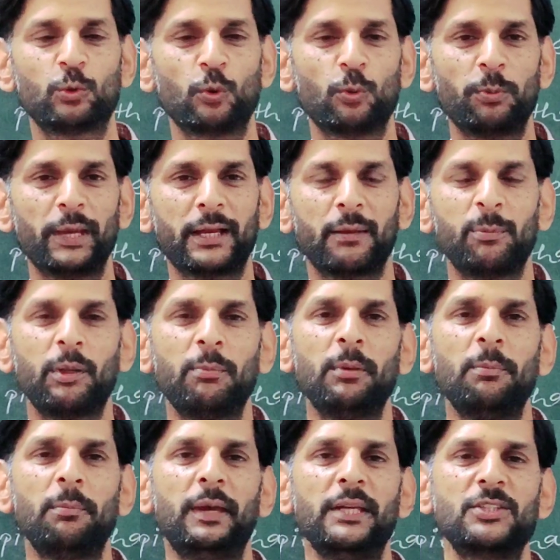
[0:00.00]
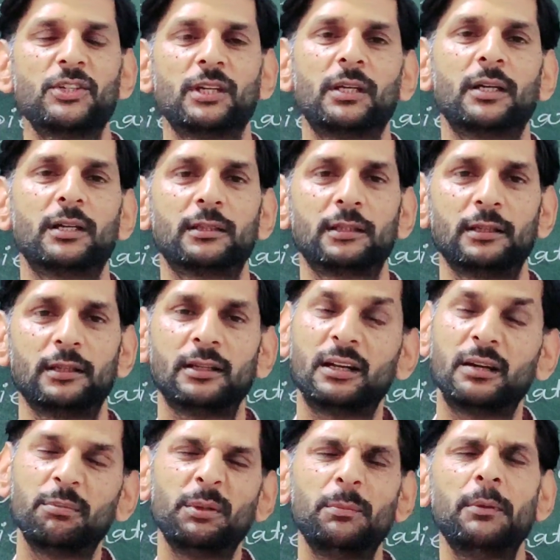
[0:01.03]
जो दो में कभी भी मैच नहीं करती
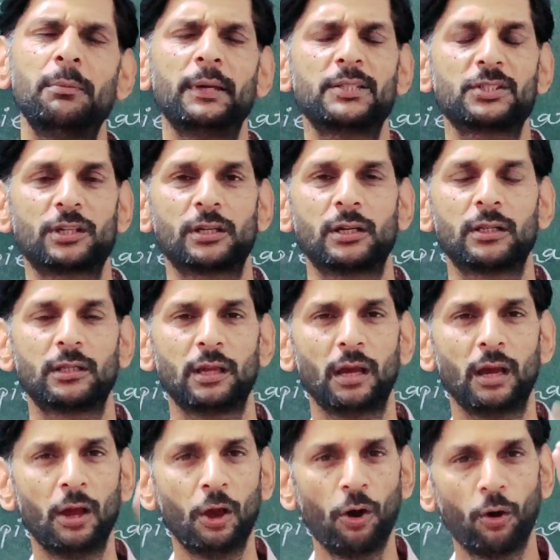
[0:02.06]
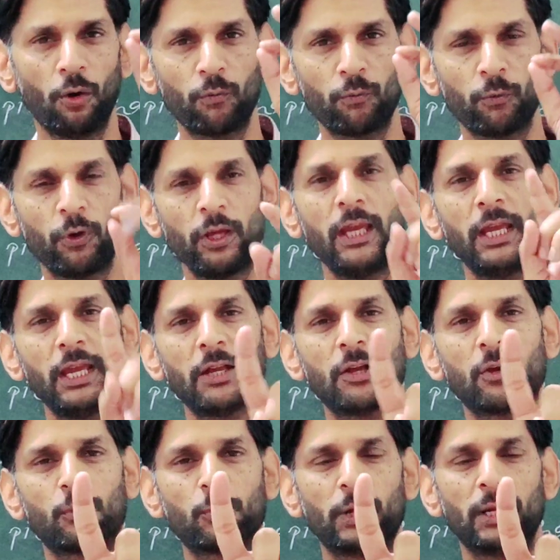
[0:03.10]
है कभी भी मैच नहीं करती है और वो
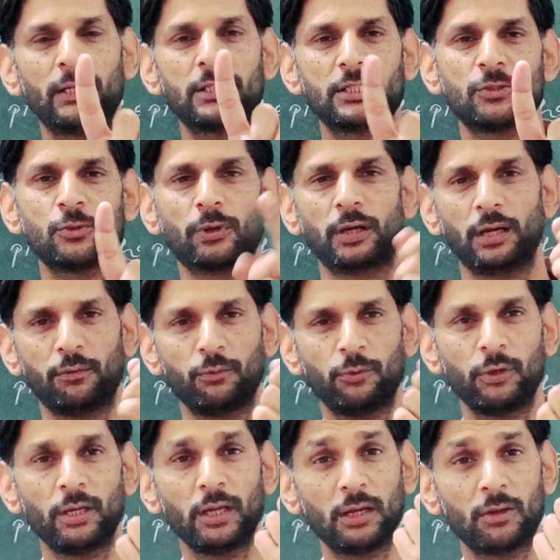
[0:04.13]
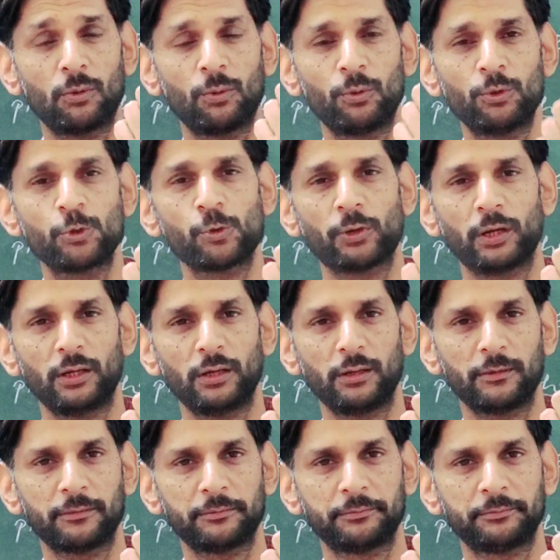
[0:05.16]
एक क्वालिटी जो है वो एक गुण जो
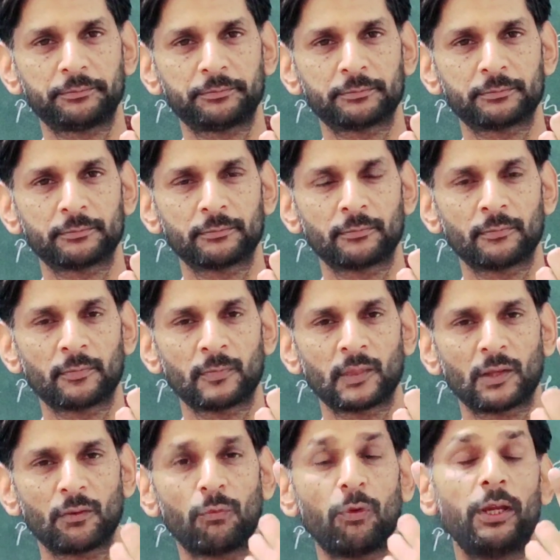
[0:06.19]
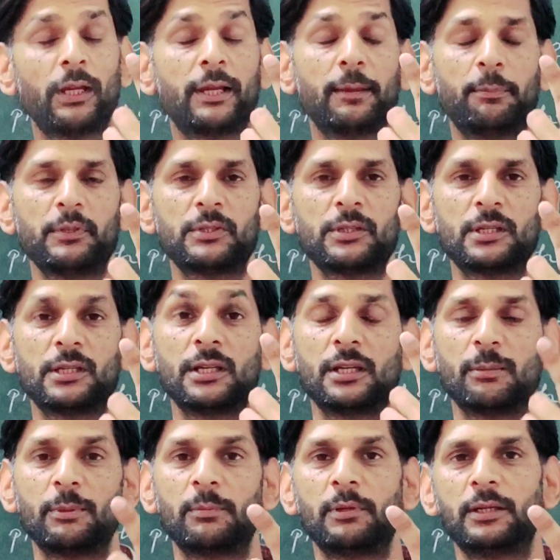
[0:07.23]
है वो एक
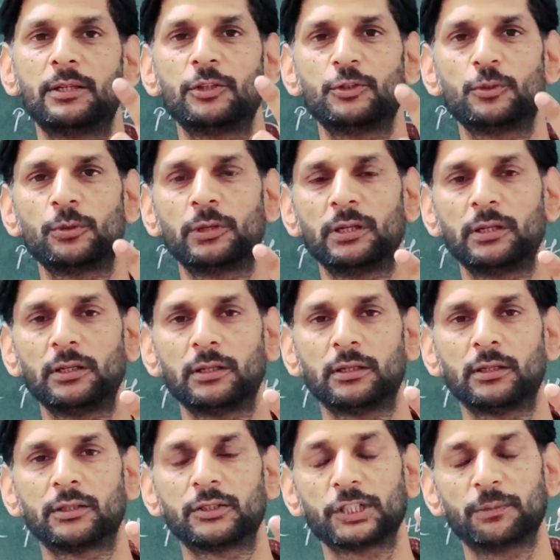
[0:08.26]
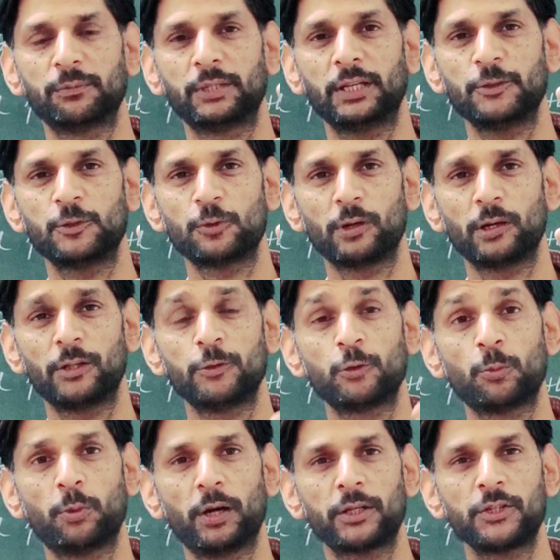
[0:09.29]
कैपेसिटी कैपेबिलिटी जो है क्षमता जो
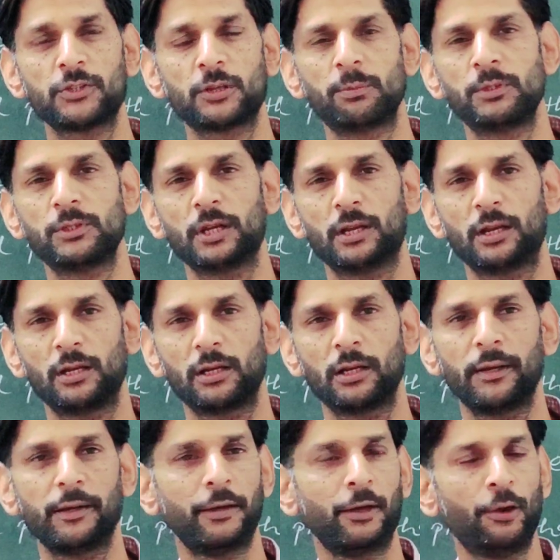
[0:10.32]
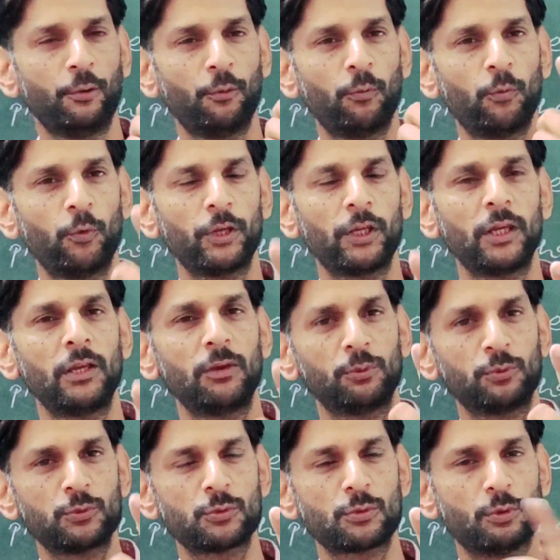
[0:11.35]
है जो बाकी सभी से अलग है
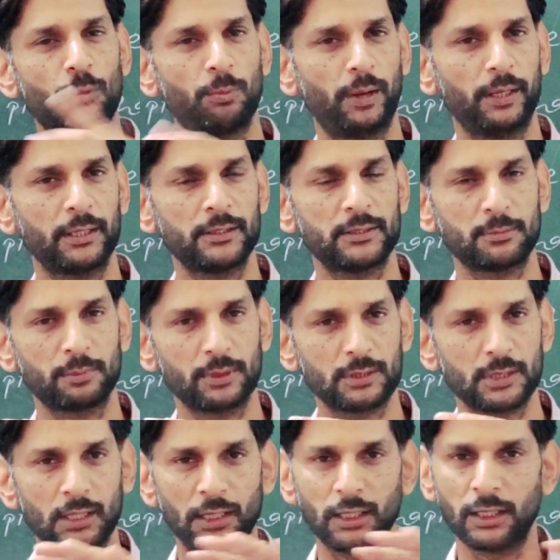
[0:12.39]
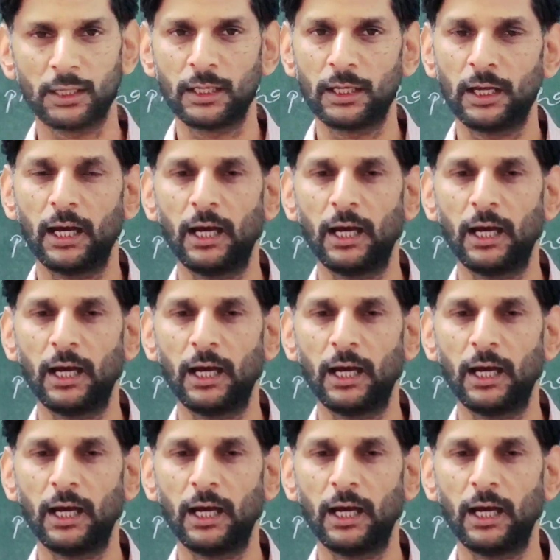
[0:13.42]
वही उसको बाकी सभी से